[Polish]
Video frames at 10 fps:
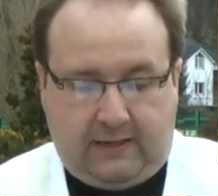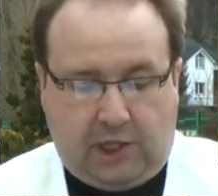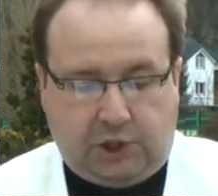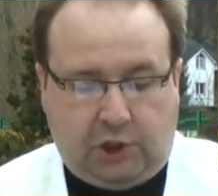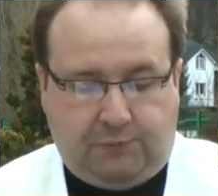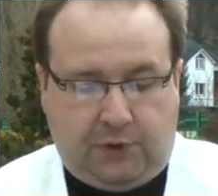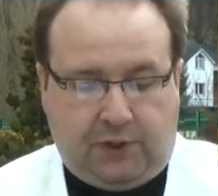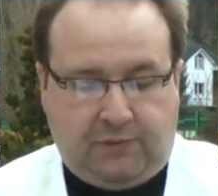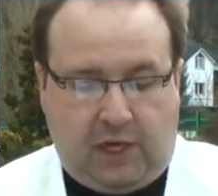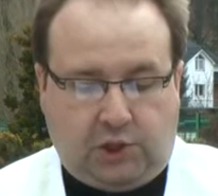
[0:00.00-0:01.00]
Nadszedł
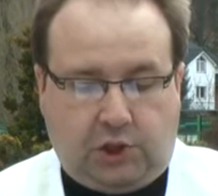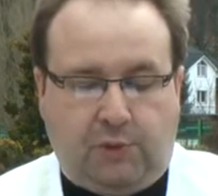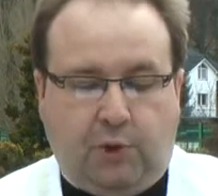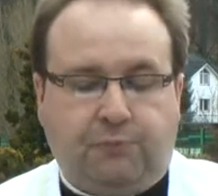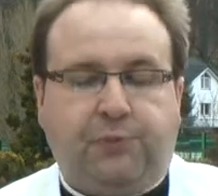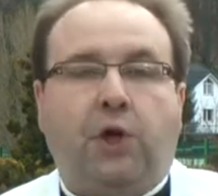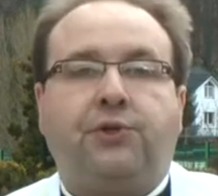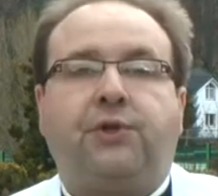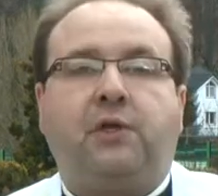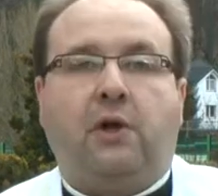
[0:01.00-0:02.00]
potem także Szymon
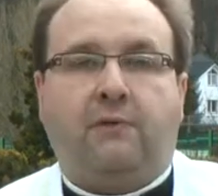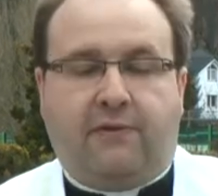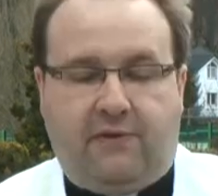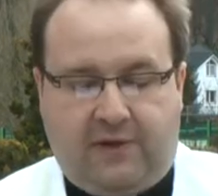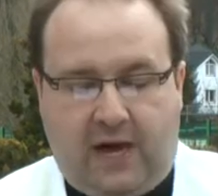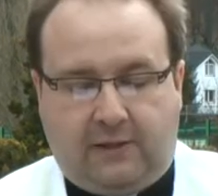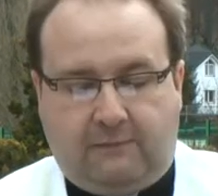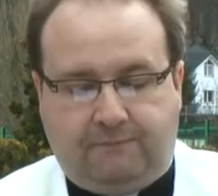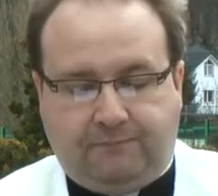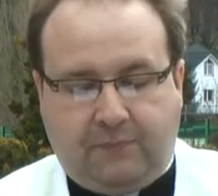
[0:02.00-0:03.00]
Piotr idący za
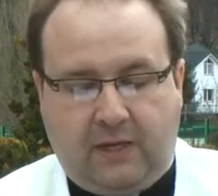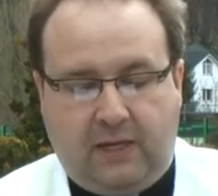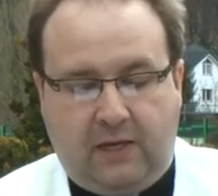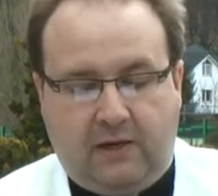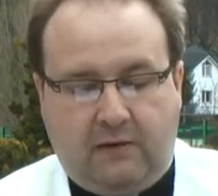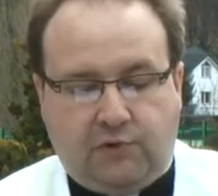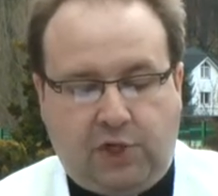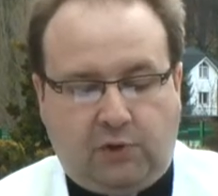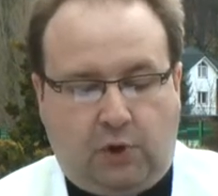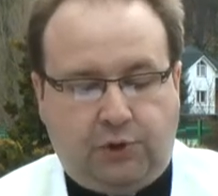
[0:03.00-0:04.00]
nim.
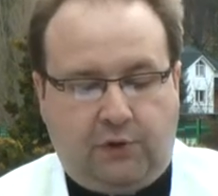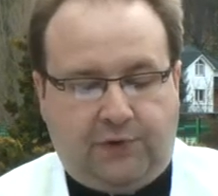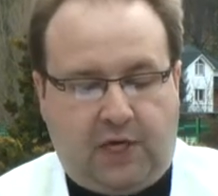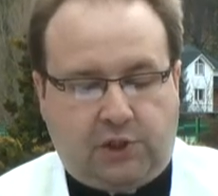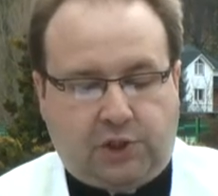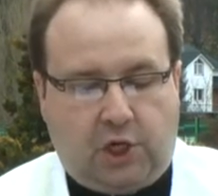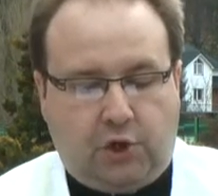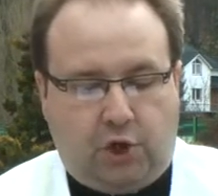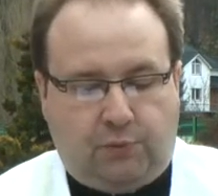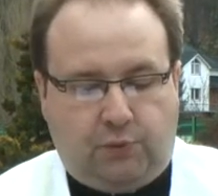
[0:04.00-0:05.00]
Wszedł on do wnętrza
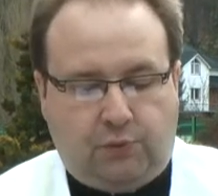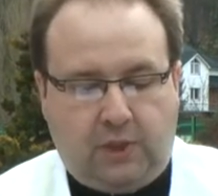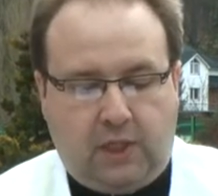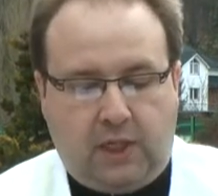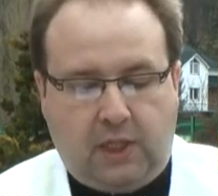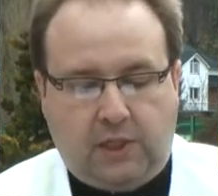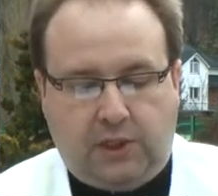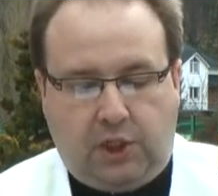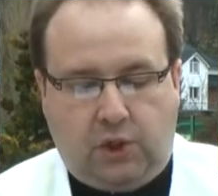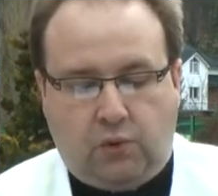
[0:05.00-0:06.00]
grobu
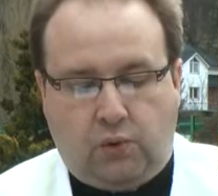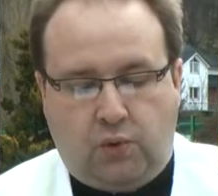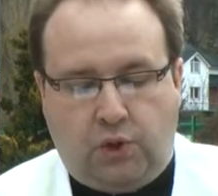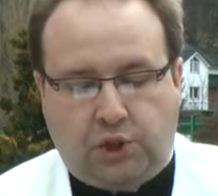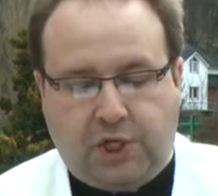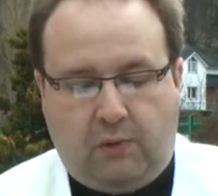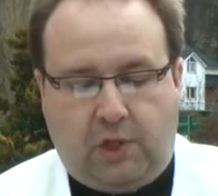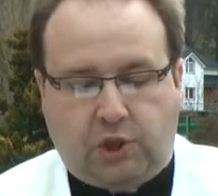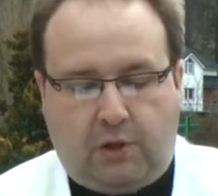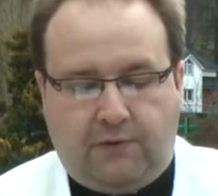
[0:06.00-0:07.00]
i ujrzał
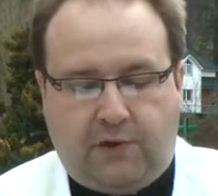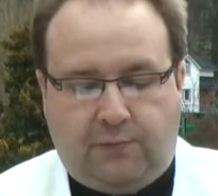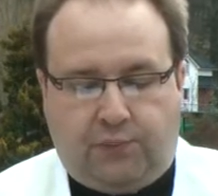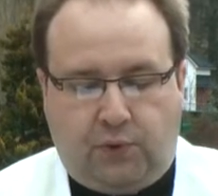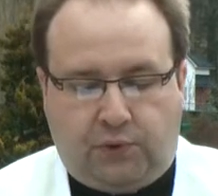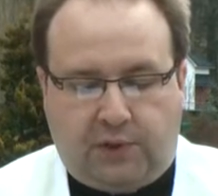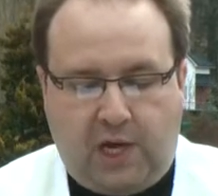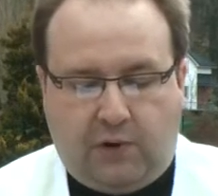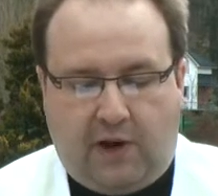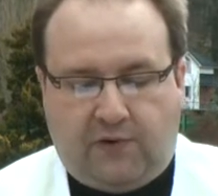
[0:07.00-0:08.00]
leżące
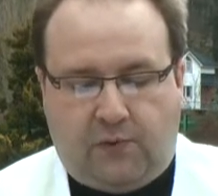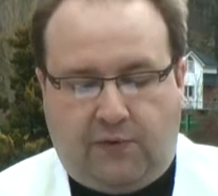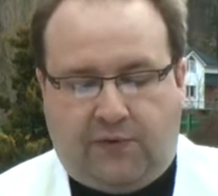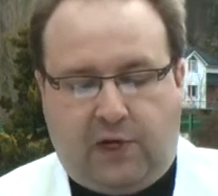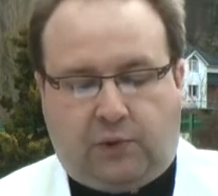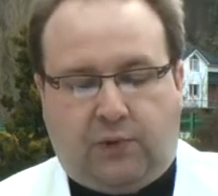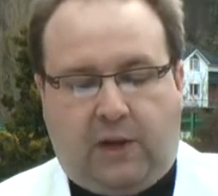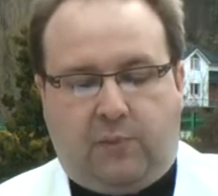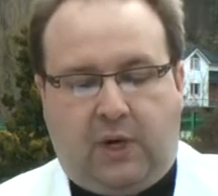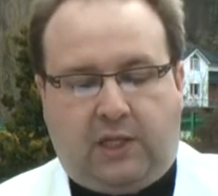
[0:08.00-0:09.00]
płótna oraz chustę,
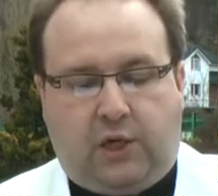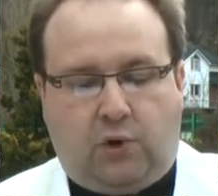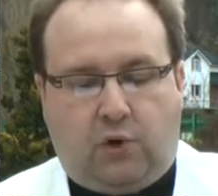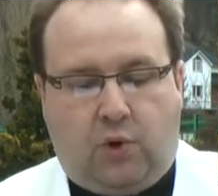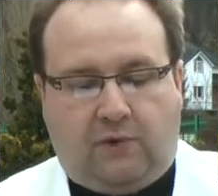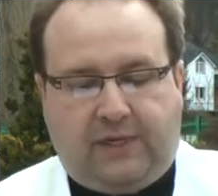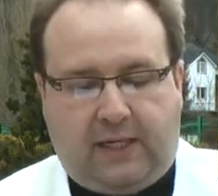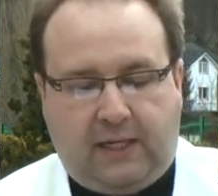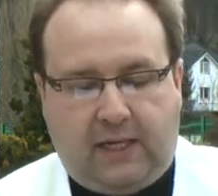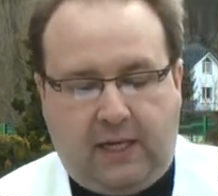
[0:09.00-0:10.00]
która była na jego
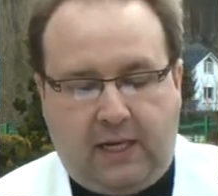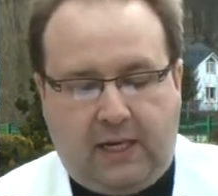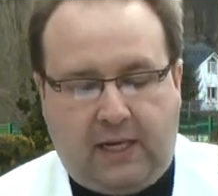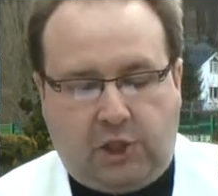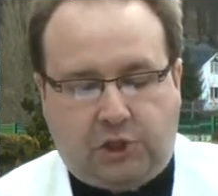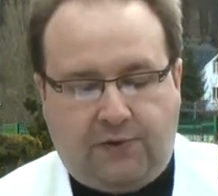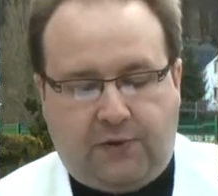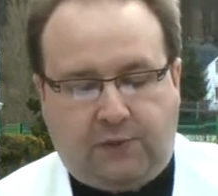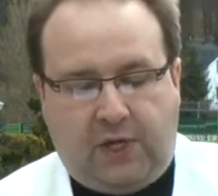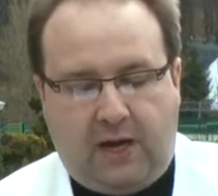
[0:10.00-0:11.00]
głowie,
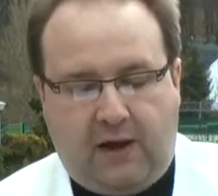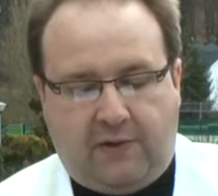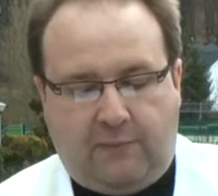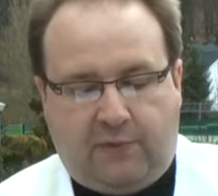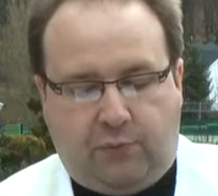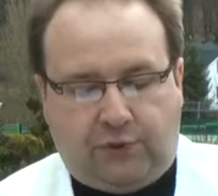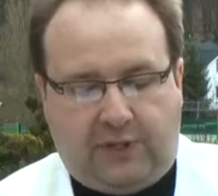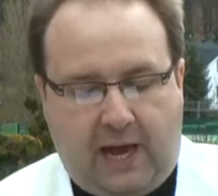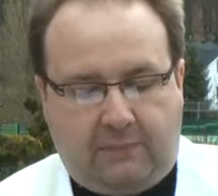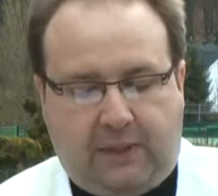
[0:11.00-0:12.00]
leżącą nie razem z
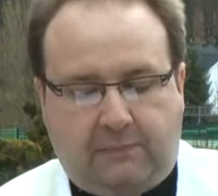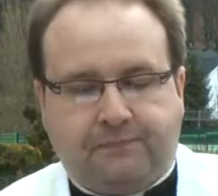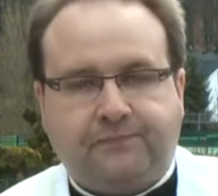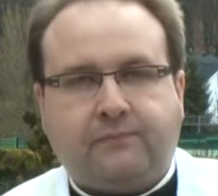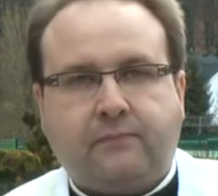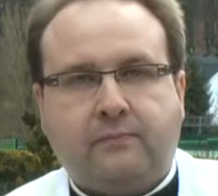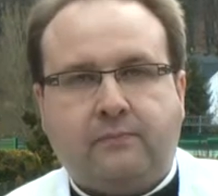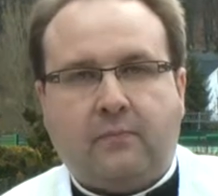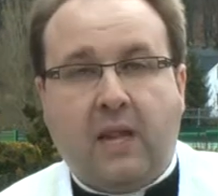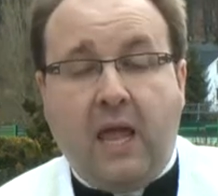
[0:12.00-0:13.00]
płótnami,
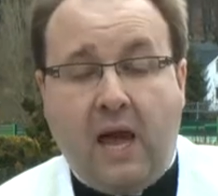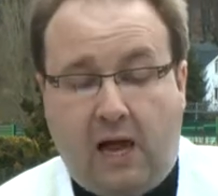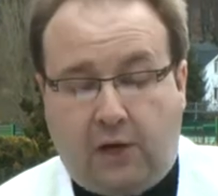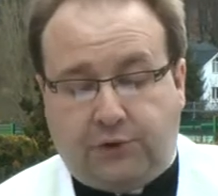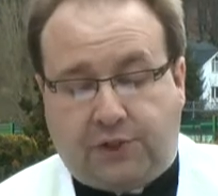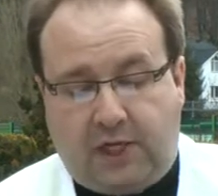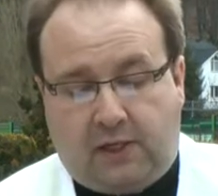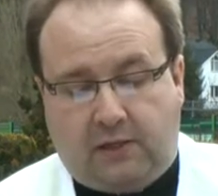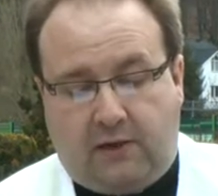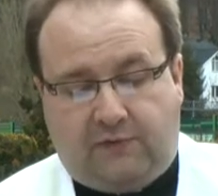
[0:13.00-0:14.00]
ale
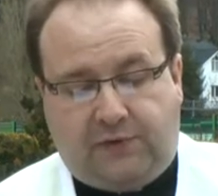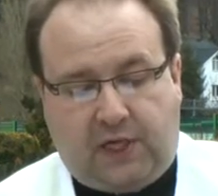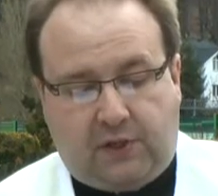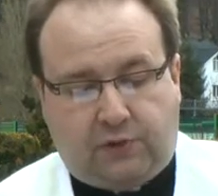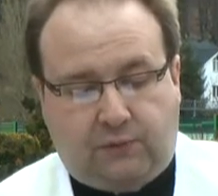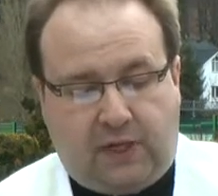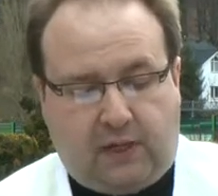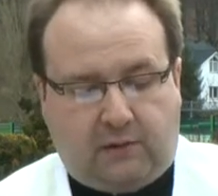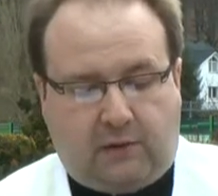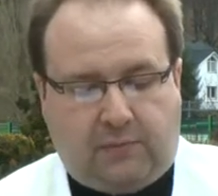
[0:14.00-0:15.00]
oddzielnie zwiniętą na
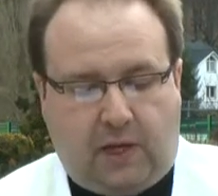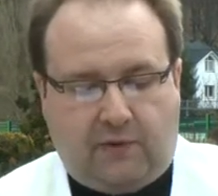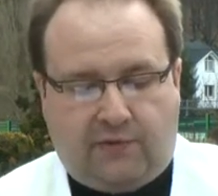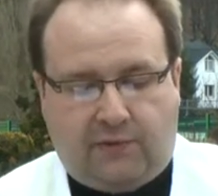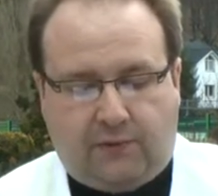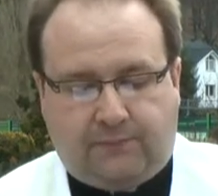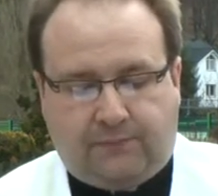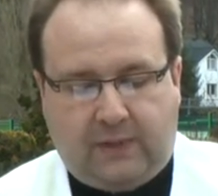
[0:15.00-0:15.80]
jednym miejscu.